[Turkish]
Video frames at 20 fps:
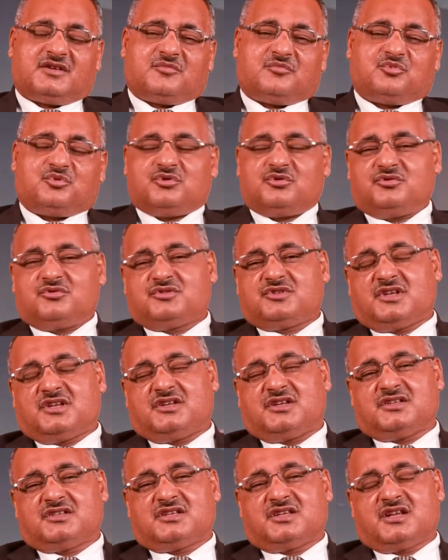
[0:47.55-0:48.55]
Bunun
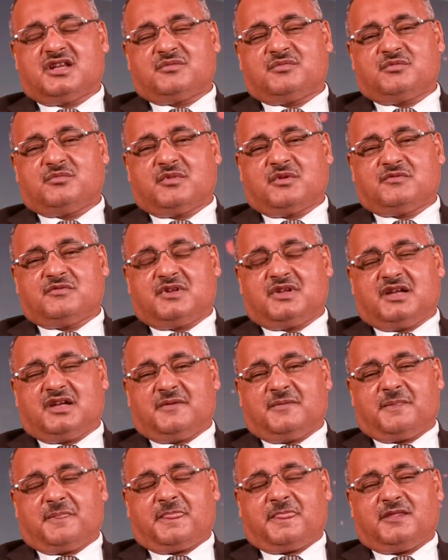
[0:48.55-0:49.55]
üzerine Cenab-ı
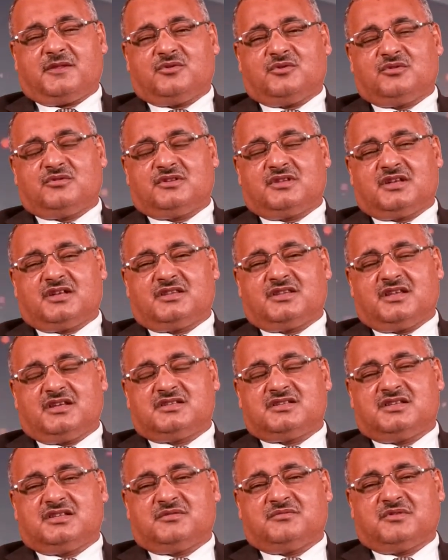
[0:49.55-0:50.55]
Mevla onlara
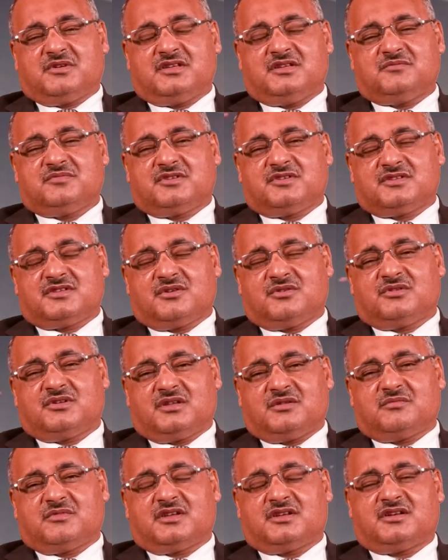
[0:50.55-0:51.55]
der ki benim size
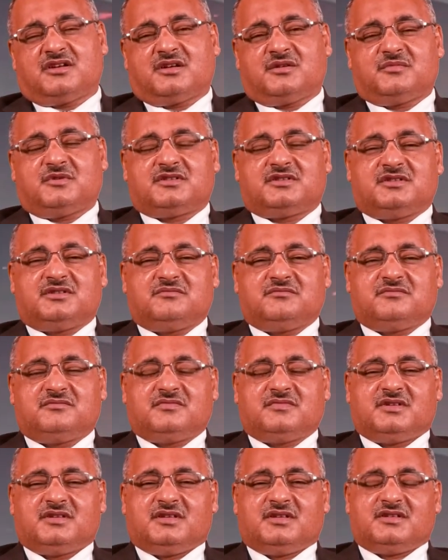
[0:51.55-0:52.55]
olan merhametim
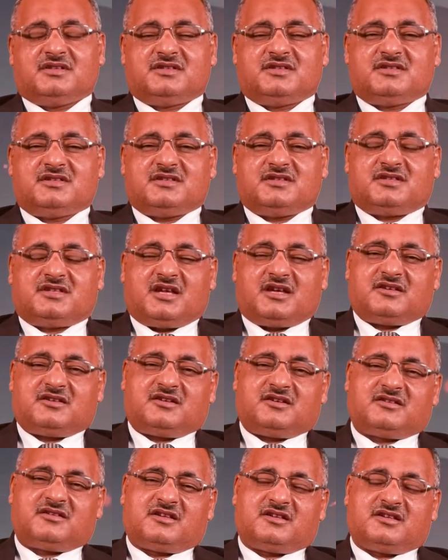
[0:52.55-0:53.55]
sizin
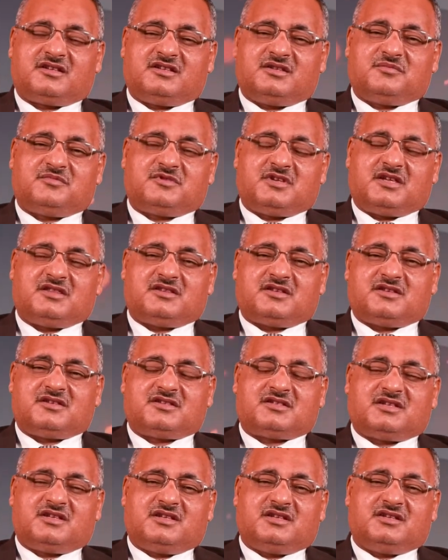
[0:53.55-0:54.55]
tekrardan gidip
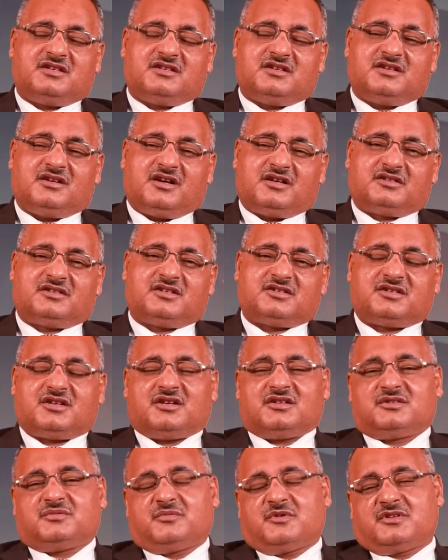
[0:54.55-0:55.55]
kendinizi ateşe
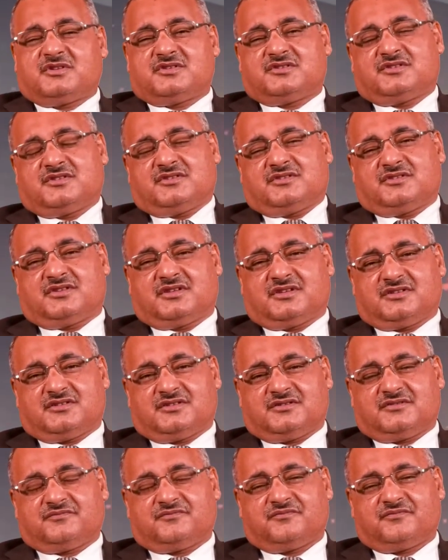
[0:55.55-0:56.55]
atmanızdır der.
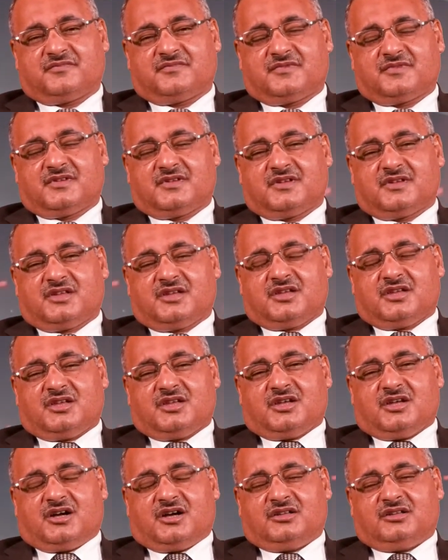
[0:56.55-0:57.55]

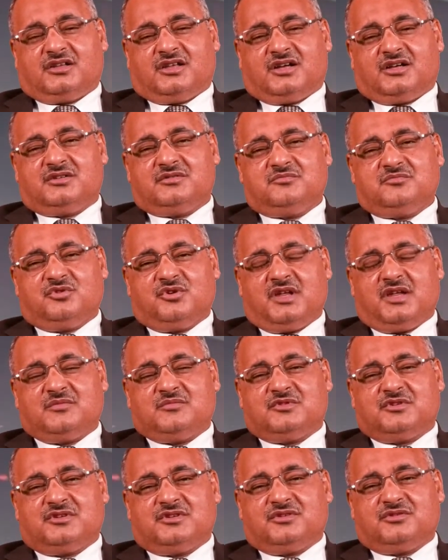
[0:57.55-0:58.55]
Allah'ın bu
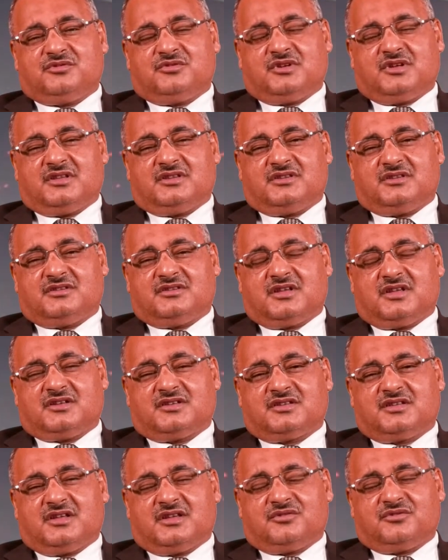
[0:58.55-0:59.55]
emrini
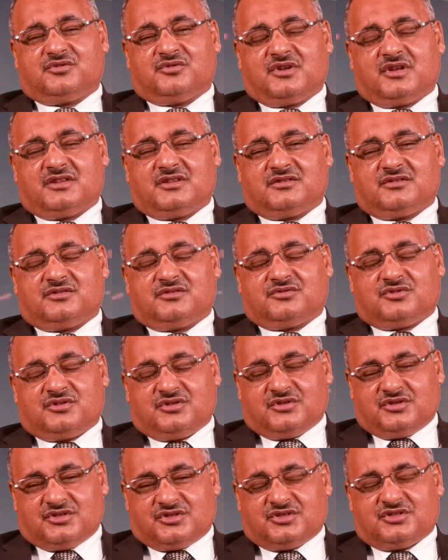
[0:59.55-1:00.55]
görenlerde gören
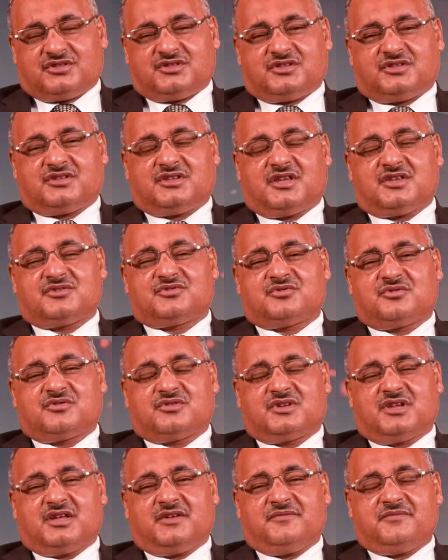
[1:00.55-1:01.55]
işittikten
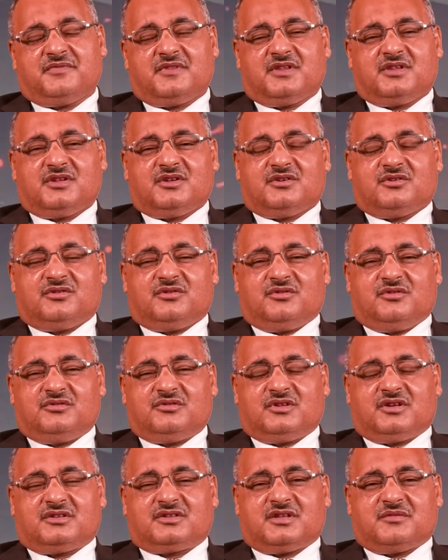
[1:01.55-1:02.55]
sonra
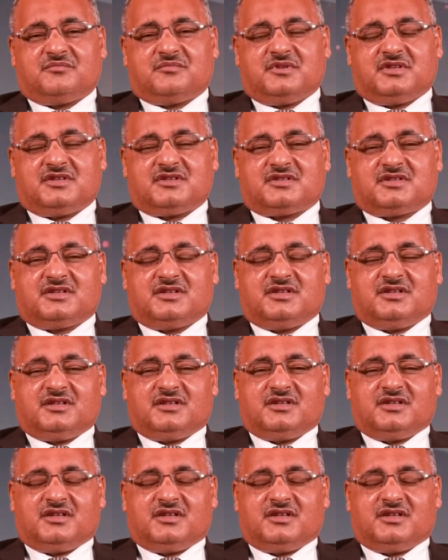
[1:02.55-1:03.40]
onlardan birisi